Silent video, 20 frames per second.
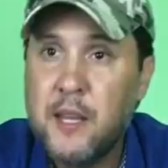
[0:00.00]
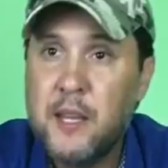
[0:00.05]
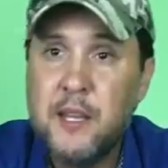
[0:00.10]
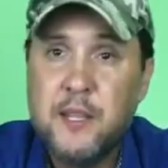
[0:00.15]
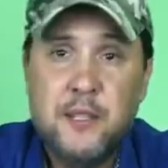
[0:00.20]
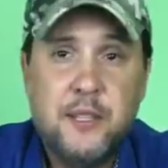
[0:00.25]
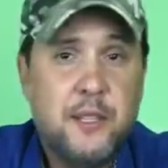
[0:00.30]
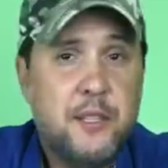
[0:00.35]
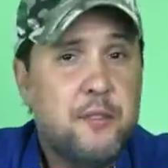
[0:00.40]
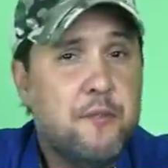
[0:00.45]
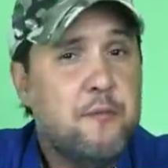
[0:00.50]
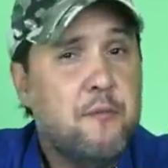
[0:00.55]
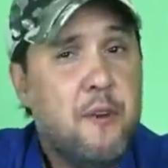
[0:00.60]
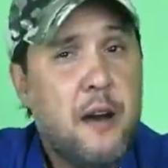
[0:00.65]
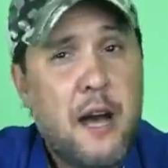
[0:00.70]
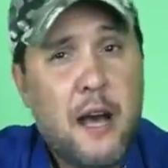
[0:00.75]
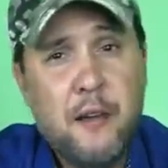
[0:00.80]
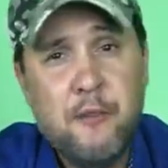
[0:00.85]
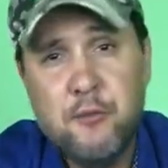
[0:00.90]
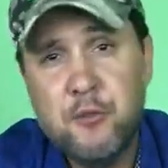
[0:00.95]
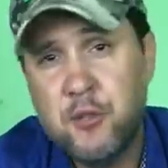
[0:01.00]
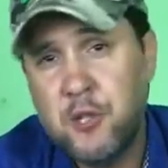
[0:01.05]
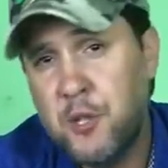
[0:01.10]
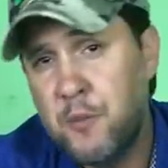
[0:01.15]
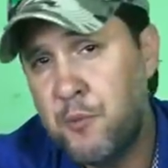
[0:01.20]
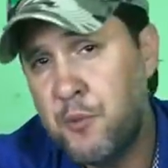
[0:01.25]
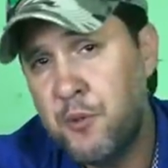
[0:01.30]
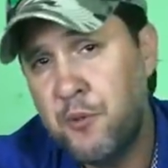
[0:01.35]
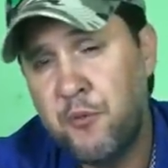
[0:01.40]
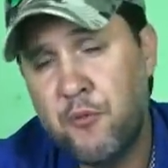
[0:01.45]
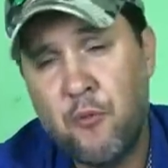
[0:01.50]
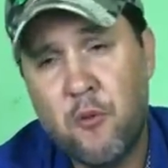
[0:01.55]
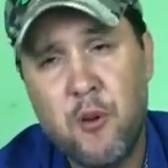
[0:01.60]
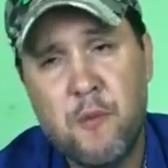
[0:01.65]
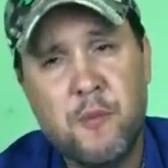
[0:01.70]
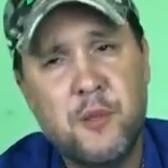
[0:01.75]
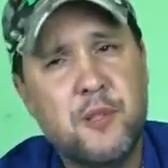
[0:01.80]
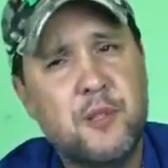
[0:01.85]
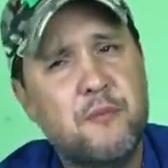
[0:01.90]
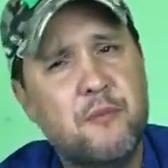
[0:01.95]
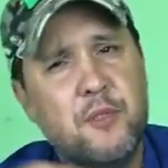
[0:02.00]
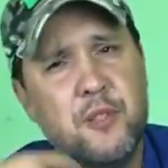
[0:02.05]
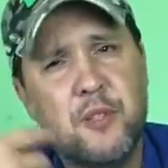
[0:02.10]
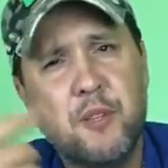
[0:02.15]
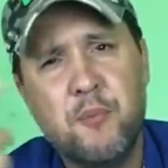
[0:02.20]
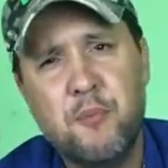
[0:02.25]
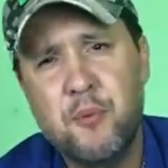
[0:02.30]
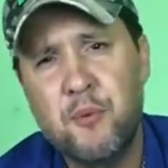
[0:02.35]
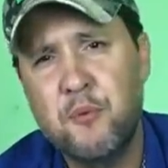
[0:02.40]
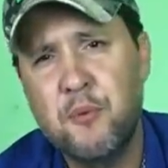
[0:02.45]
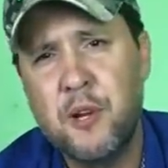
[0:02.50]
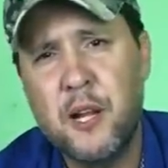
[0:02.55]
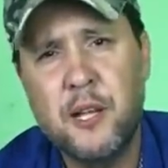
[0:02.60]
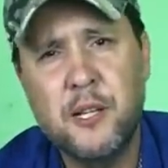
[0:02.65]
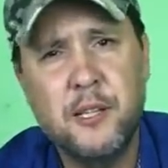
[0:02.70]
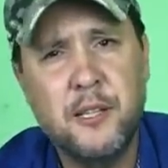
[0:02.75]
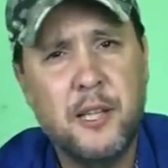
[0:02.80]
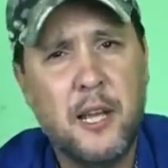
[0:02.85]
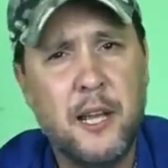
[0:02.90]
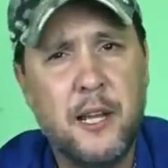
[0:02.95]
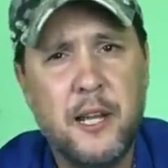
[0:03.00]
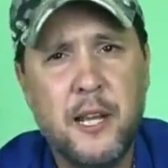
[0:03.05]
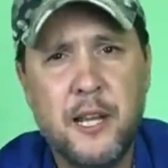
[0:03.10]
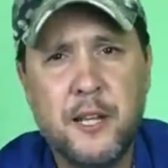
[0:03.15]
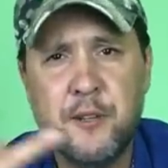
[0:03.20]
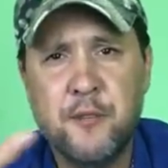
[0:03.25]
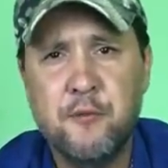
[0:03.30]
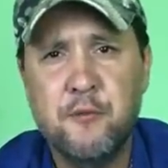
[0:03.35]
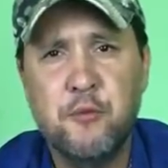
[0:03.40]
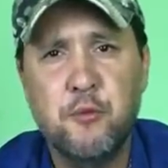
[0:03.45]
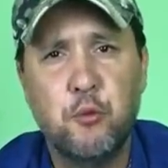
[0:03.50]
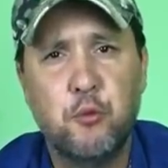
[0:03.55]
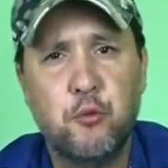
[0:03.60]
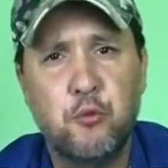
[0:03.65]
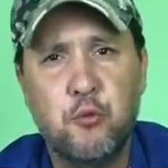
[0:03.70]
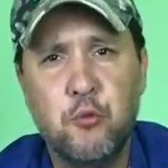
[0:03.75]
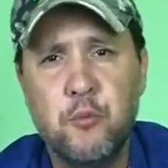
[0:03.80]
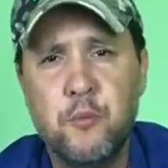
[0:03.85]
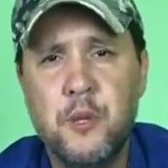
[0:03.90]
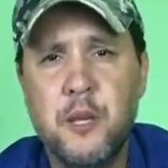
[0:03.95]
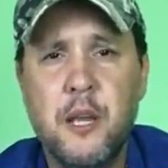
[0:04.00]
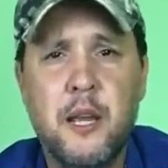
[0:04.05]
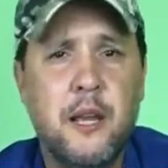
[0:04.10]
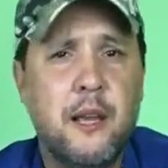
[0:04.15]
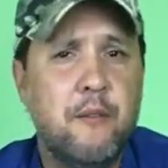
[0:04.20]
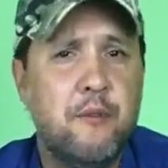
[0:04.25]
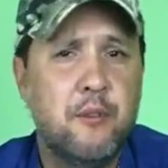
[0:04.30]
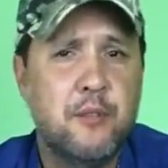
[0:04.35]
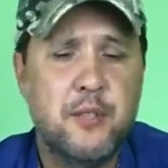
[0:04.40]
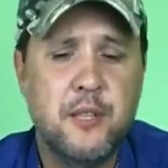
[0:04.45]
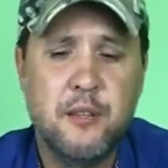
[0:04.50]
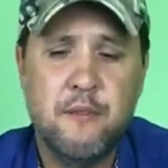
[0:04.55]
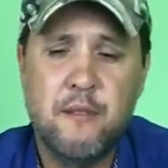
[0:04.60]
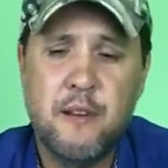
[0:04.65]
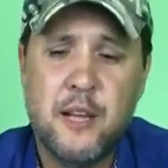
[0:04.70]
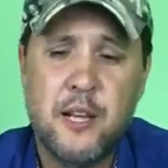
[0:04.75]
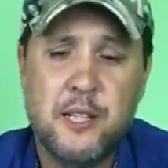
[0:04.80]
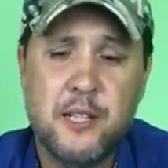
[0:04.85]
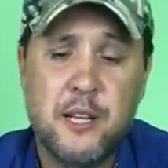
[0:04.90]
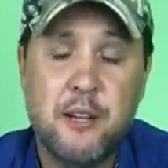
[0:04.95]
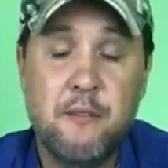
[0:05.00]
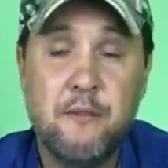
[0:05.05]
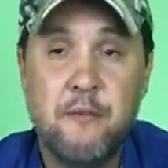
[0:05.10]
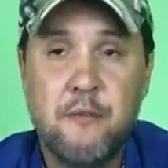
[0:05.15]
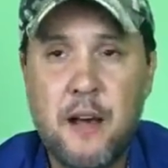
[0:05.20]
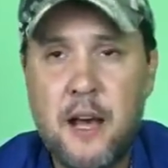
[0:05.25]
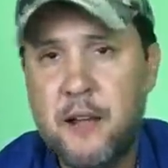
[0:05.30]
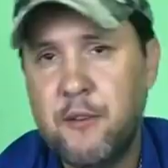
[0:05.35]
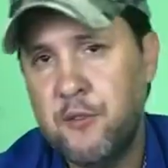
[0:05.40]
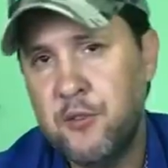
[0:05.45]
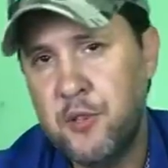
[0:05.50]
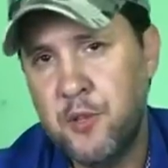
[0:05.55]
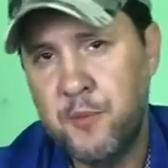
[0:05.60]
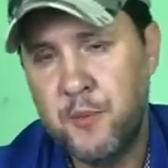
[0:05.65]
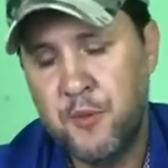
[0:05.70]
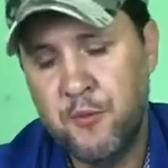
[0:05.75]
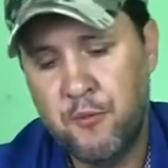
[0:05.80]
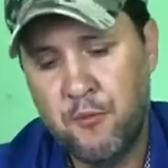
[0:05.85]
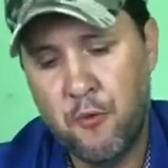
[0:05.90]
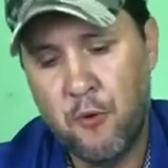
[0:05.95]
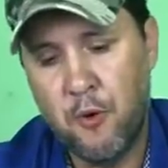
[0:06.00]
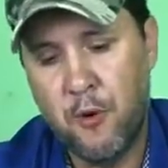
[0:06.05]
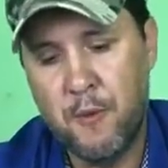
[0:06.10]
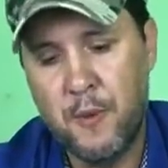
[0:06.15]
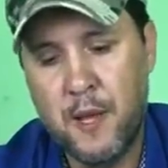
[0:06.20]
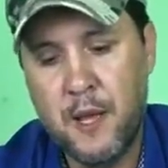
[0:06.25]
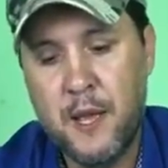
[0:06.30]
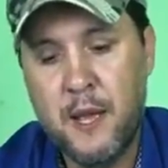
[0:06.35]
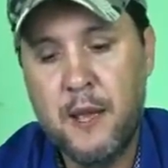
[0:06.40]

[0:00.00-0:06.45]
Existem vários tipos de forma, se você procurar na internet, no YouTube, você vai achar vários tipos de forma.